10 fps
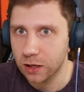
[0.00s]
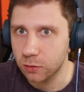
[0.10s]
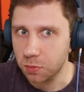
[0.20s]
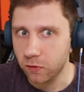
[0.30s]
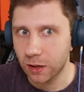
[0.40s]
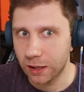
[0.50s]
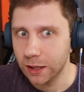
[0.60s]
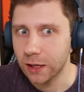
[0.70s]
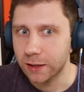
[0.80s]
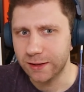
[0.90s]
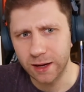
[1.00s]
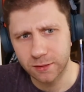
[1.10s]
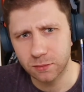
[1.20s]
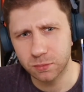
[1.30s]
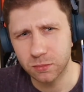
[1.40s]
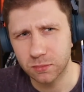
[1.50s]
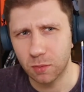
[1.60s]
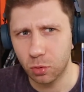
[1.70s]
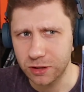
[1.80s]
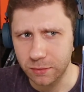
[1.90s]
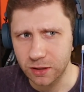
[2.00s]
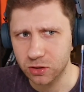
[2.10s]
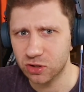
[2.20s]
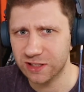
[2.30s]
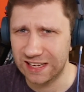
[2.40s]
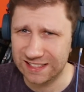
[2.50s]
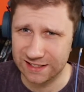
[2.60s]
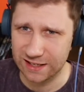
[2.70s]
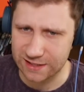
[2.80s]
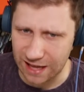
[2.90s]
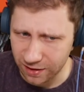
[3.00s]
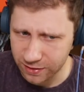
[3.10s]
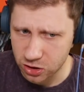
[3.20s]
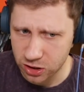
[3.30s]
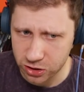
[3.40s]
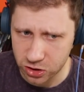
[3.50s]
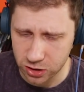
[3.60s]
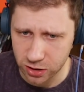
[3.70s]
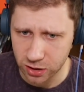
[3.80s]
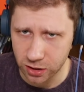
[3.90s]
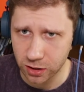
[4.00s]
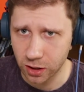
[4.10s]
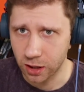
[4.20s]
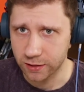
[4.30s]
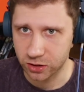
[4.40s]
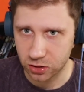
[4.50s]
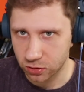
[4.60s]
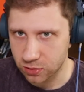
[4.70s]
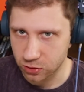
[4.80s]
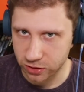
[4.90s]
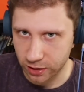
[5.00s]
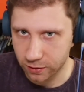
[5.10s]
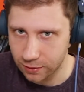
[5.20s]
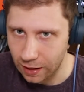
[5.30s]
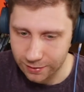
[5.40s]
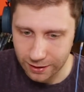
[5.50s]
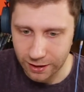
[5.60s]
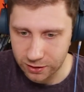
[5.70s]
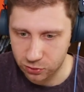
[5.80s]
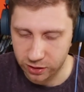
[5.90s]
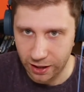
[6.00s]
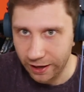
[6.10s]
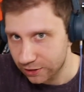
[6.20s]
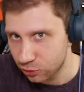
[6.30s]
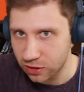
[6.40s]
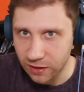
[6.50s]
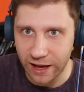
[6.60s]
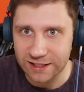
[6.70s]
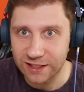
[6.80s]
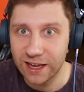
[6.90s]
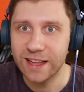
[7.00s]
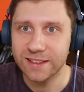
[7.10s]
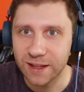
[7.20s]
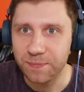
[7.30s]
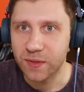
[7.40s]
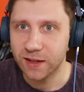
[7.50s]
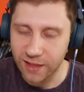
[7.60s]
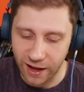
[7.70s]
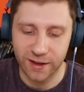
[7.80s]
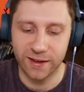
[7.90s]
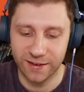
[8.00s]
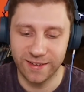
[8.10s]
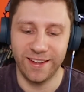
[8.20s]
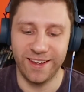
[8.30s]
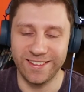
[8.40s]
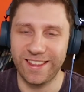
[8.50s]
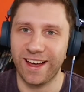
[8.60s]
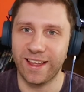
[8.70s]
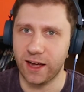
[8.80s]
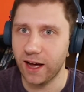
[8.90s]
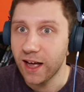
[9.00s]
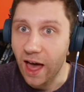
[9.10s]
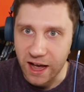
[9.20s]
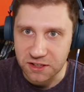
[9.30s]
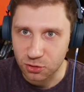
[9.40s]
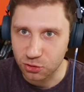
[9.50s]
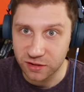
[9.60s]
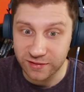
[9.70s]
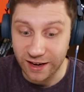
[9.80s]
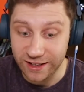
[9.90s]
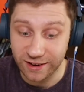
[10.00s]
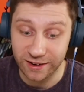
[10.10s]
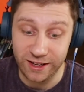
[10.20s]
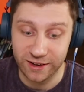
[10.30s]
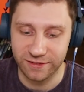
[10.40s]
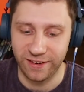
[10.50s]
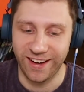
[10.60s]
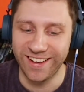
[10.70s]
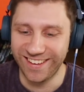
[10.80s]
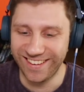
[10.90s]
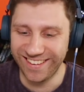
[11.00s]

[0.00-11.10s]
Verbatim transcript: taką typową, ale ta, bo on tam też zastawia rzeczy, także to jest coś taki na, na granicy, taki ekskluzywny. Takie eks... szemra, tak, szemrane tak, interesy tak, prowadzi. Ekskluzywna lich, likwa.